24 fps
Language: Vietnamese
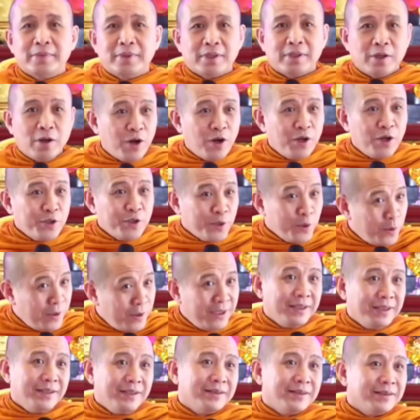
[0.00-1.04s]
ngó
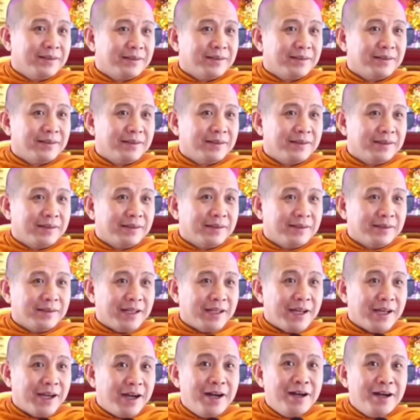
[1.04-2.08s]
xuống á
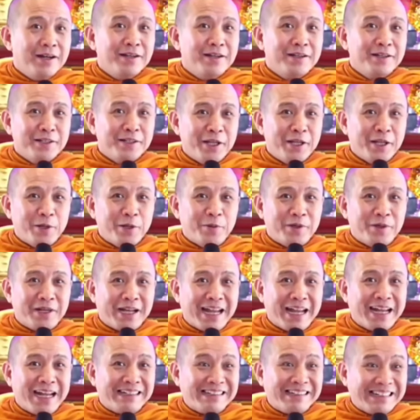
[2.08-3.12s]
thì hơn nhiều
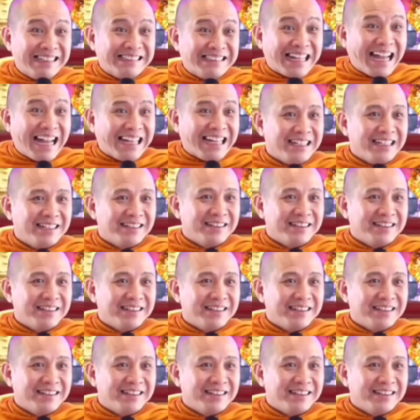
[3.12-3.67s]
kẻ trắng tài